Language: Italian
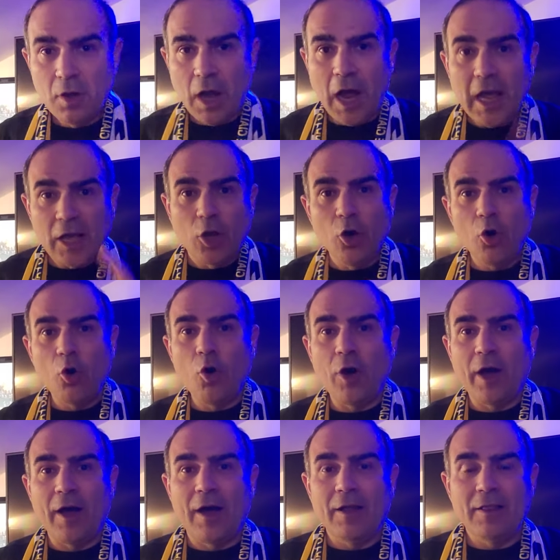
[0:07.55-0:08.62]

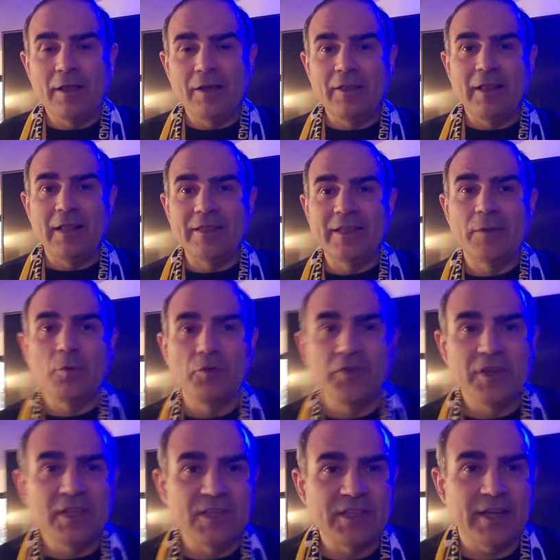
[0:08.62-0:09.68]
Ancora l'andiamo a
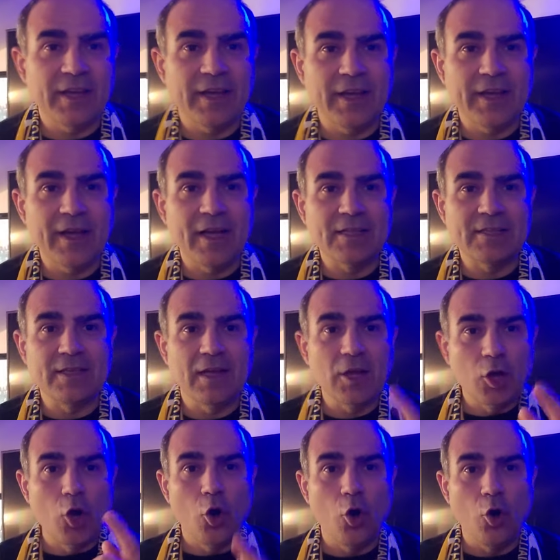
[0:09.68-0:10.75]
vincere ragazzi,
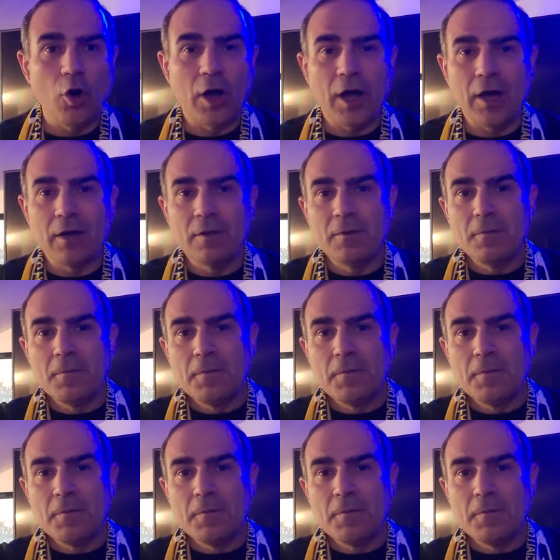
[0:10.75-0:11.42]
ancora,